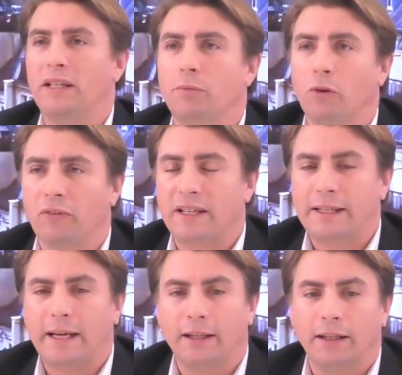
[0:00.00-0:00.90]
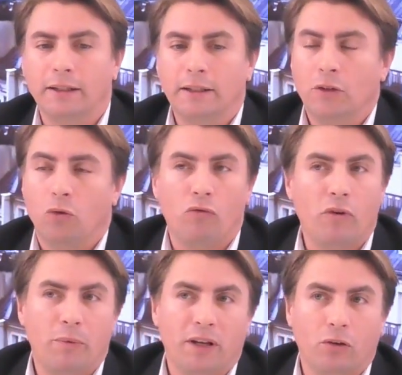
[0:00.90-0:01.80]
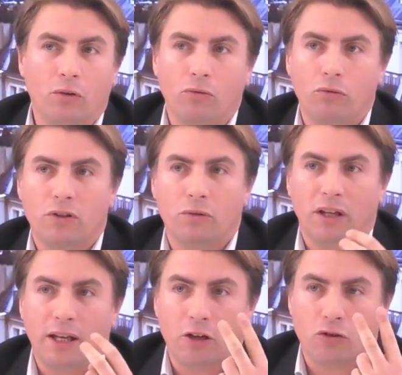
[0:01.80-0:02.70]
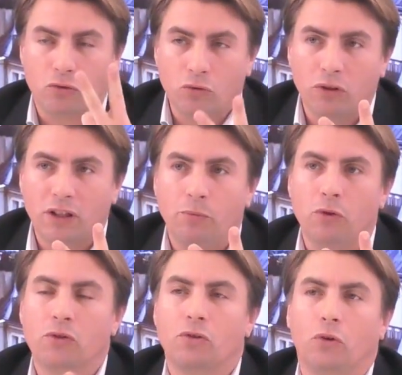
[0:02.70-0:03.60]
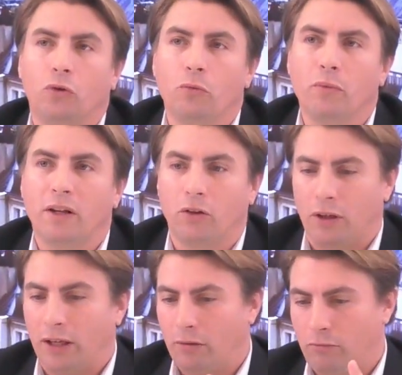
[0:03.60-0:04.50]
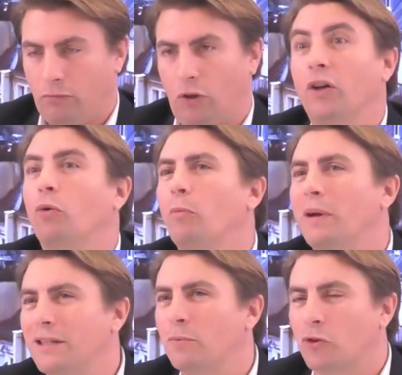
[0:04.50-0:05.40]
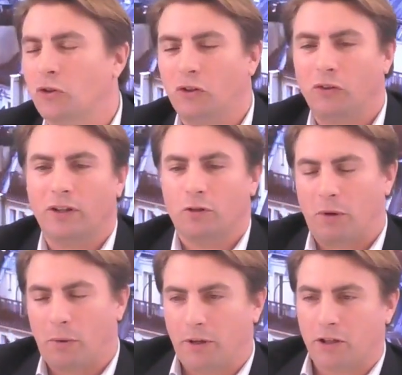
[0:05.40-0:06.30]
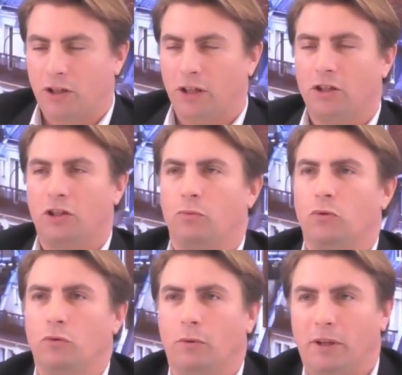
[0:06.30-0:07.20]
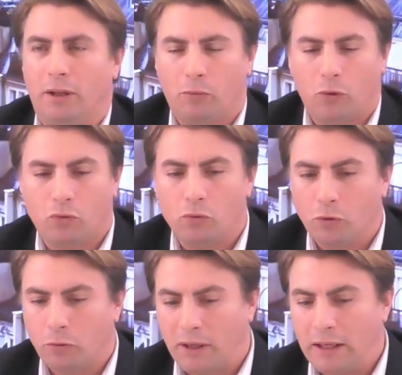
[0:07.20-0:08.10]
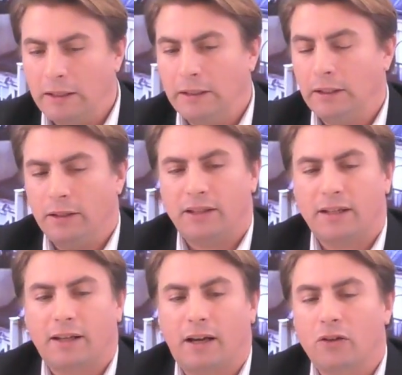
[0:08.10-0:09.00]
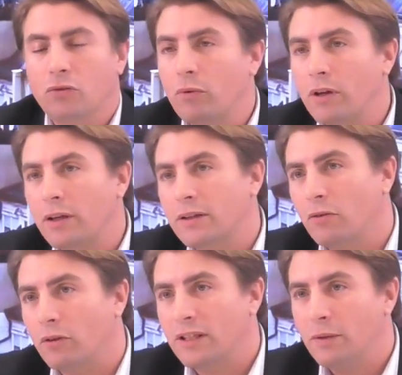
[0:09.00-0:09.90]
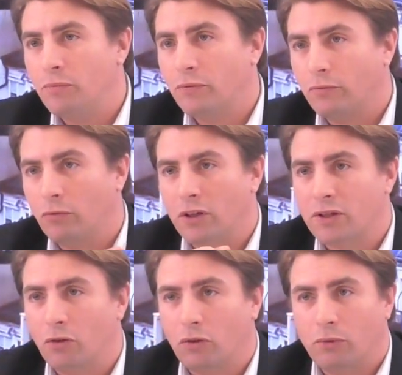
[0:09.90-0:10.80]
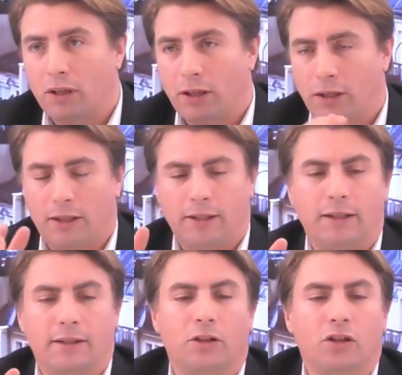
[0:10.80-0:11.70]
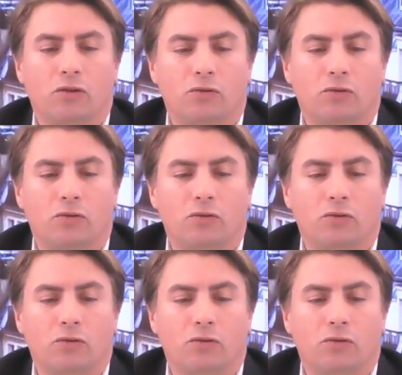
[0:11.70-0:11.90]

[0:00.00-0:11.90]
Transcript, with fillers: du bâtiment, façade, on voit bien qu'en gros, il se dégage deux types de stores demain dans les, gros bâtiments, j'entends. Hein, je ne parle pas chez, monsieur et madame euh, tout le monde, mais ça sera soit un store zip, donc un store toile qui, qui tient cette